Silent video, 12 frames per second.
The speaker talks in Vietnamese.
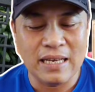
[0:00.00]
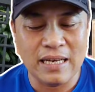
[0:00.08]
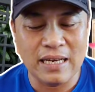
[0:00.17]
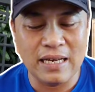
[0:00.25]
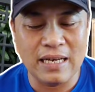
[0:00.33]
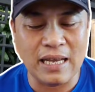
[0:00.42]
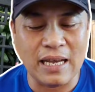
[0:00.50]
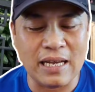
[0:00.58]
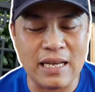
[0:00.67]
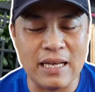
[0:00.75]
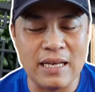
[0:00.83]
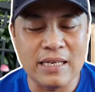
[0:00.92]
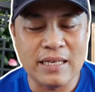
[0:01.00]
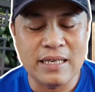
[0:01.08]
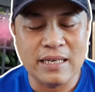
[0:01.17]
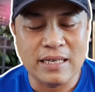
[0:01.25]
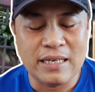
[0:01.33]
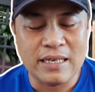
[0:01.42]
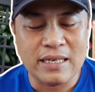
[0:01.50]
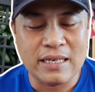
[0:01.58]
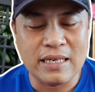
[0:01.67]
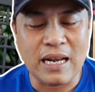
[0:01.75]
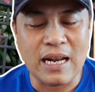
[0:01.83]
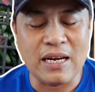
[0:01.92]
à, là
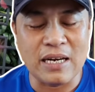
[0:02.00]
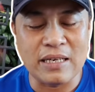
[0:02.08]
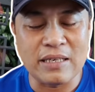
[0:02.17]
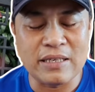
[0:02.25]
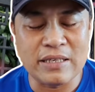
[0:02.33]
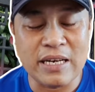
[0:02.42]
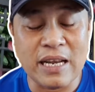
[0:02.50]
là ừ,